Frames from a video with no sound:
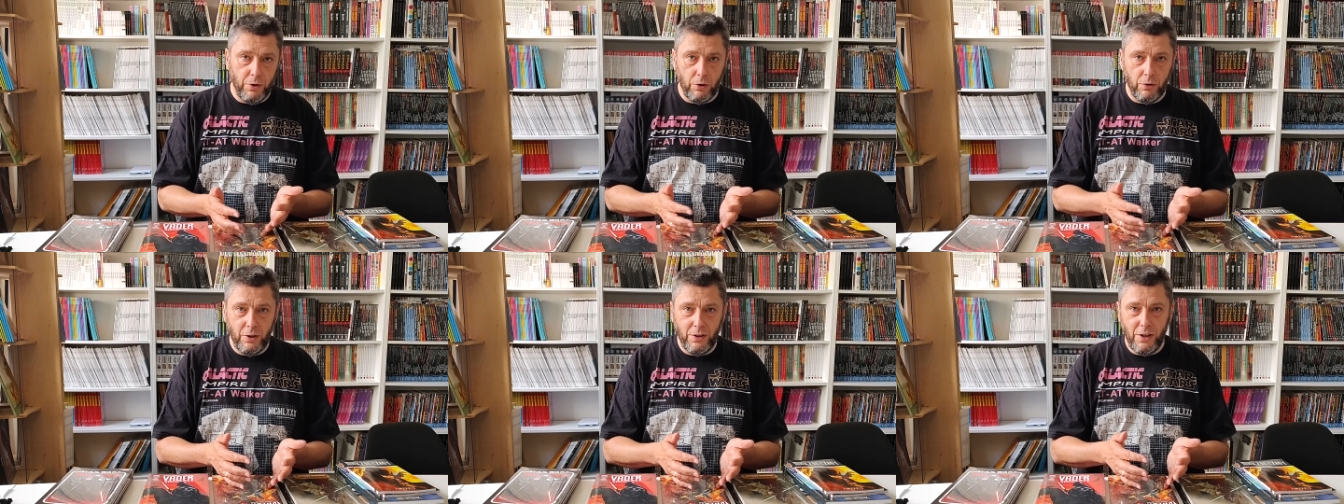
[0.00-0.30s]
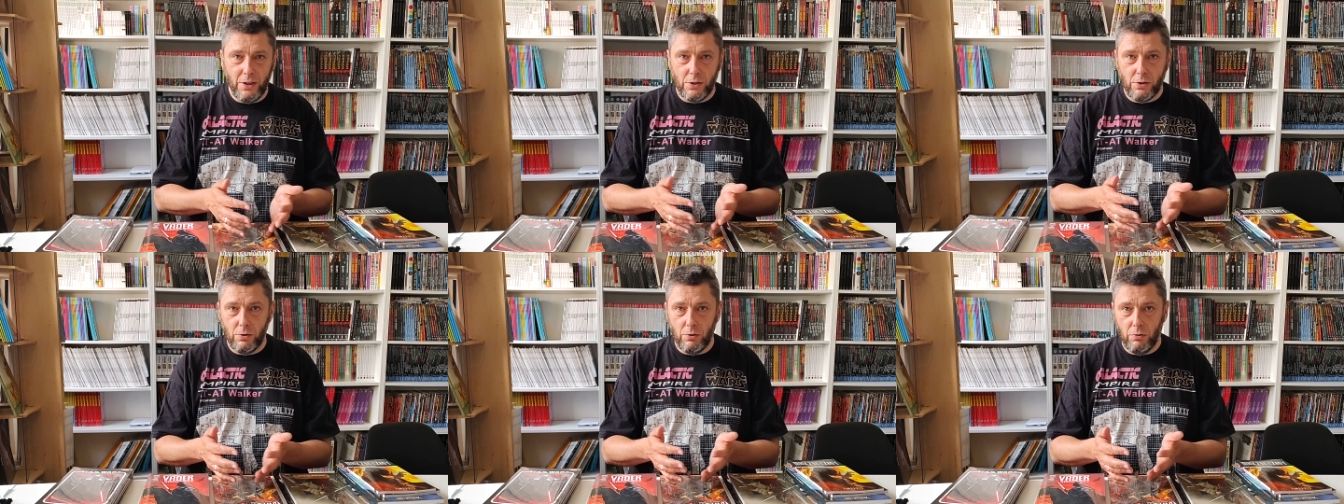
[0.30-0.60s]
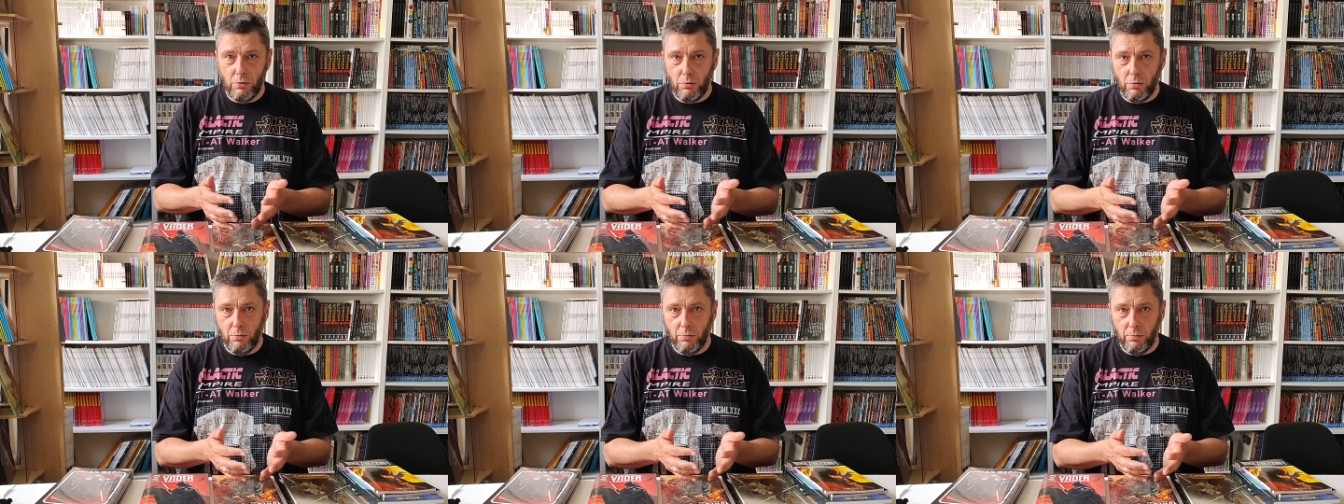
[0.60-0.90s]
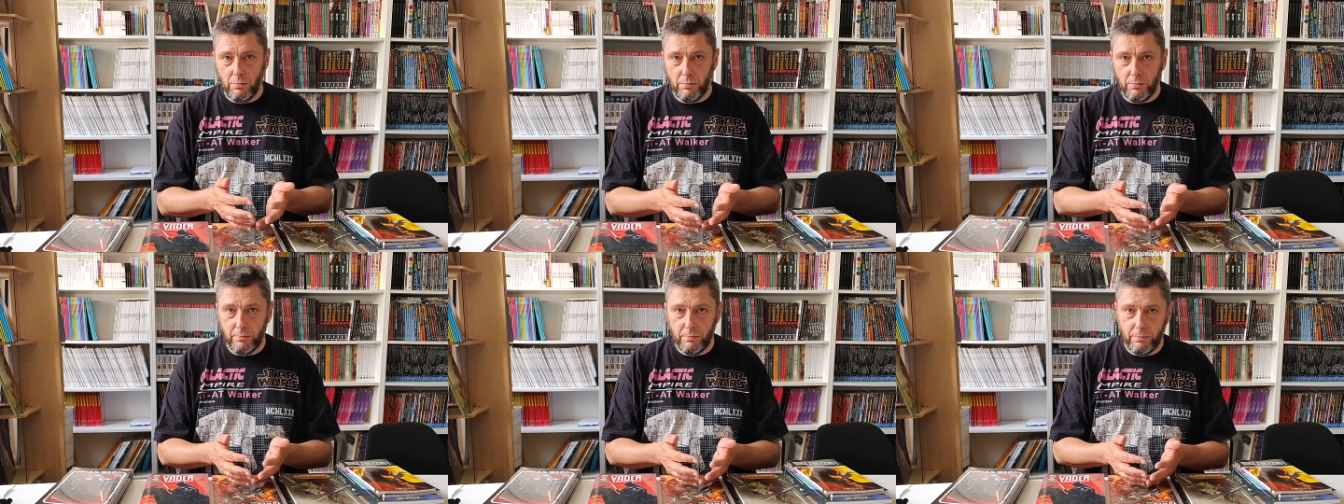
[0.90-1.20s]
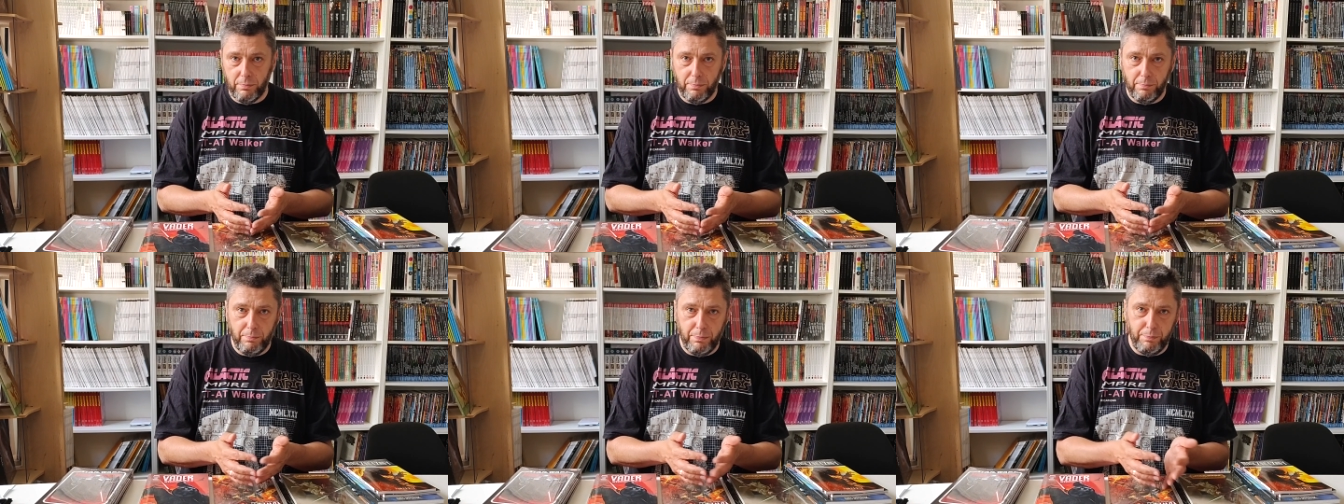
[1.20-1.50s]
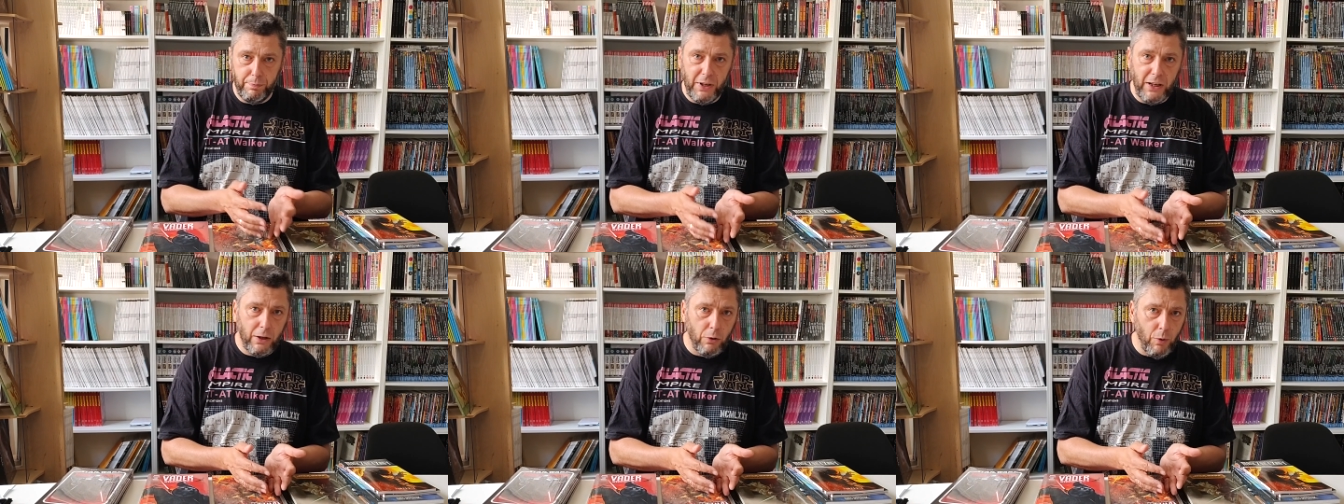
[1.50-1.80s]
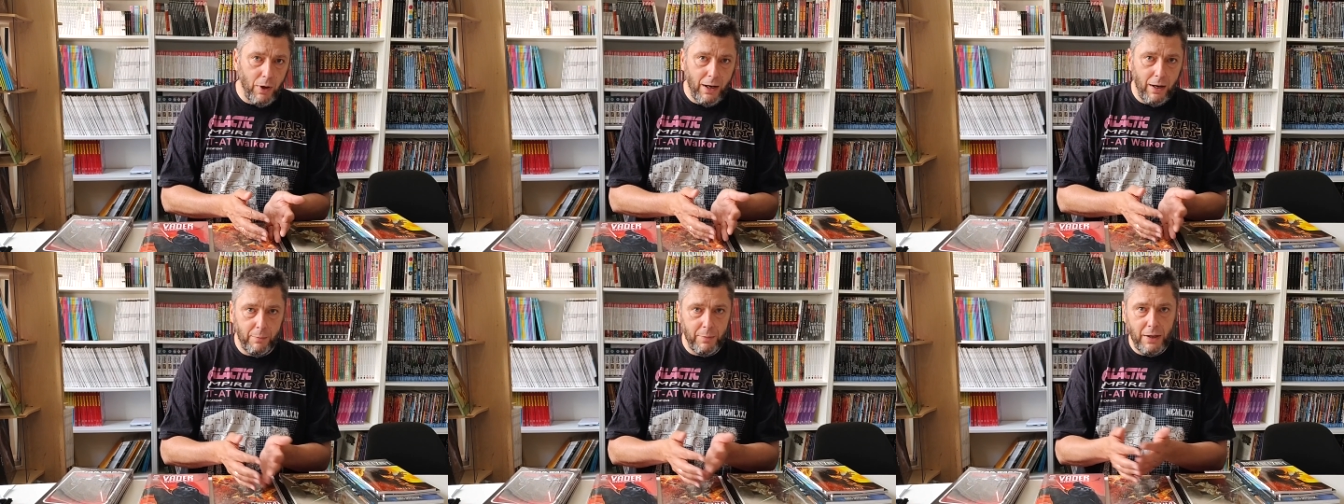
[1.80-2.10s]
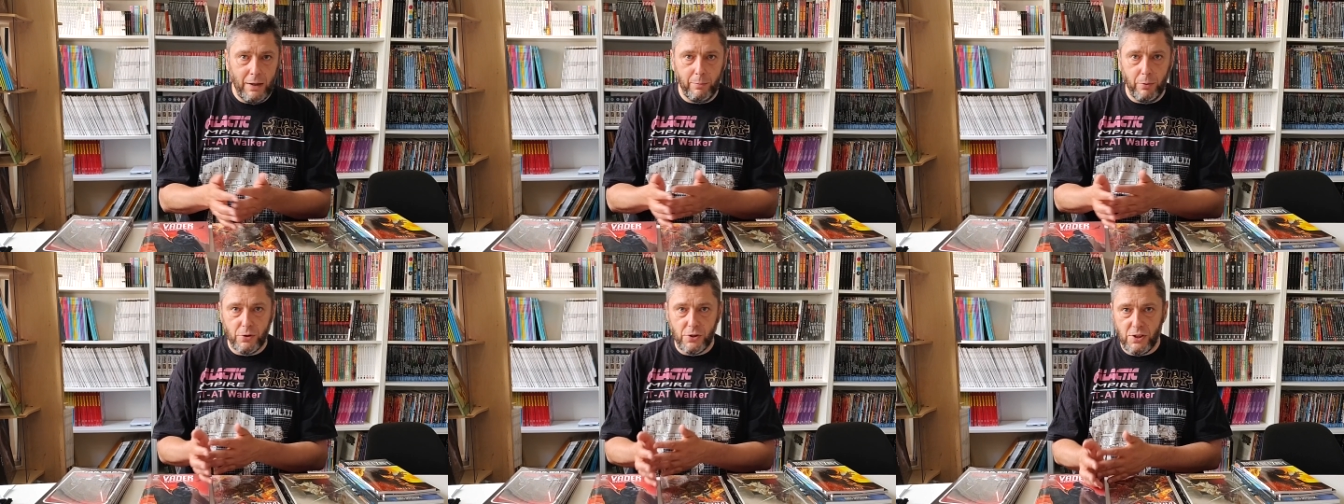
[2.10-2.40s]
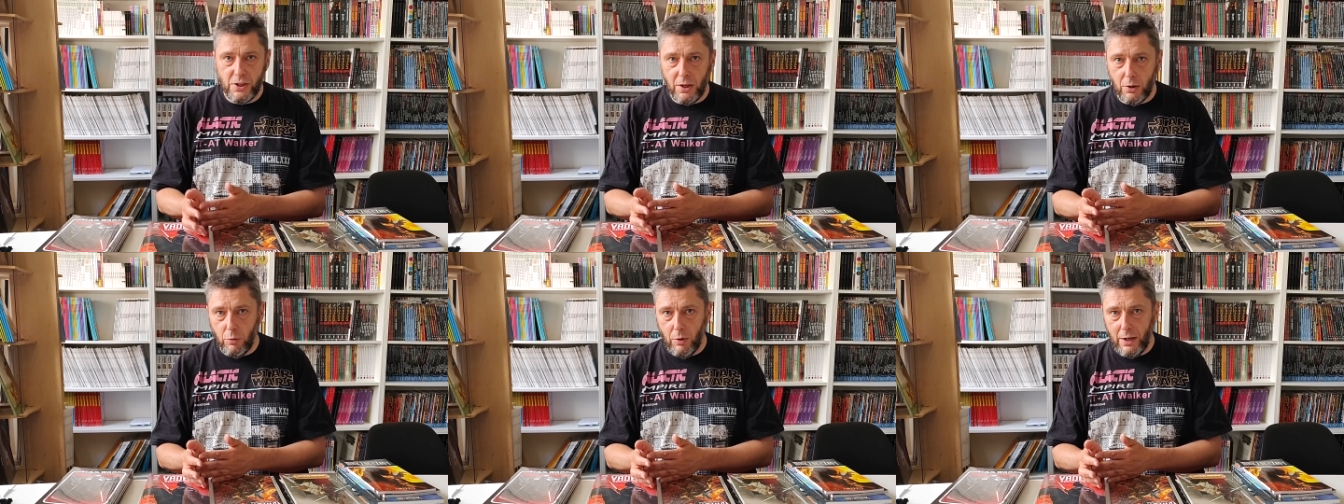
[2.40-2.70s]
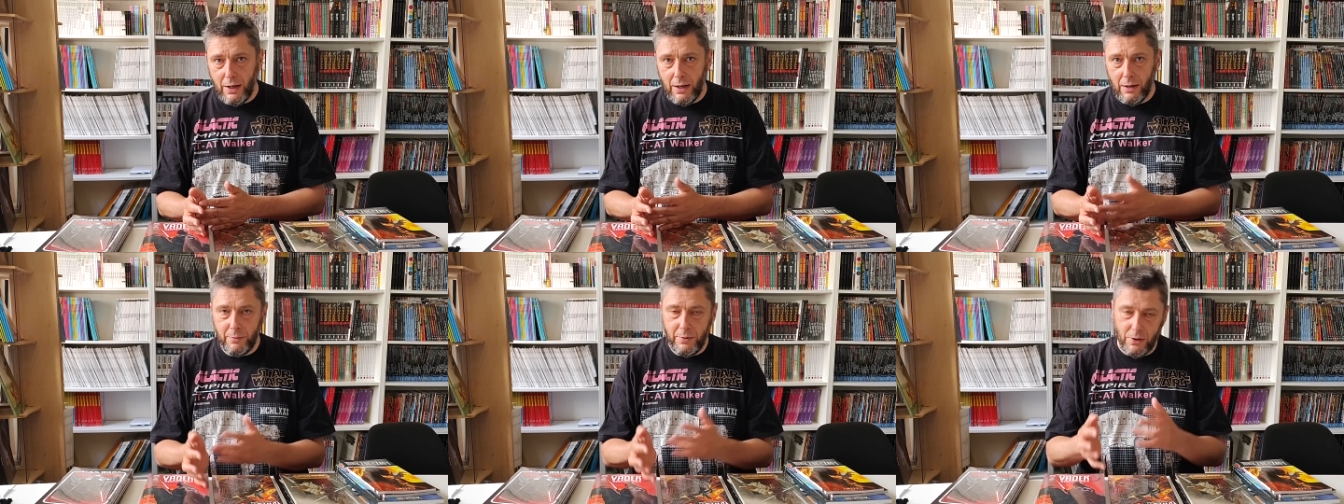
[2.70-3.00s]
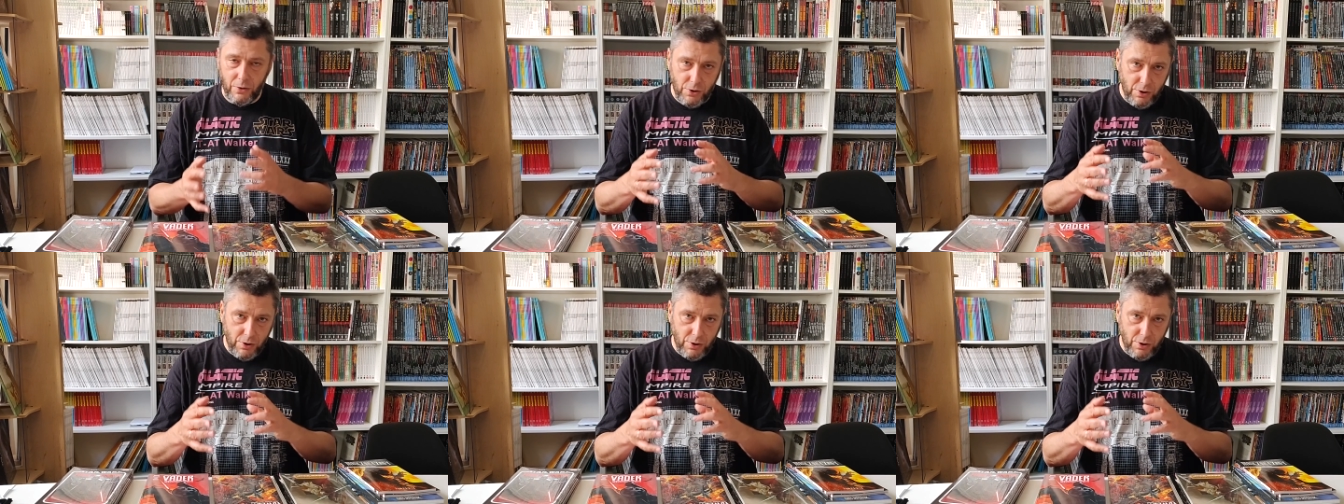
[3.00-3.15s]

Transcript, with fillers: One nie są prequelami albo sequelami,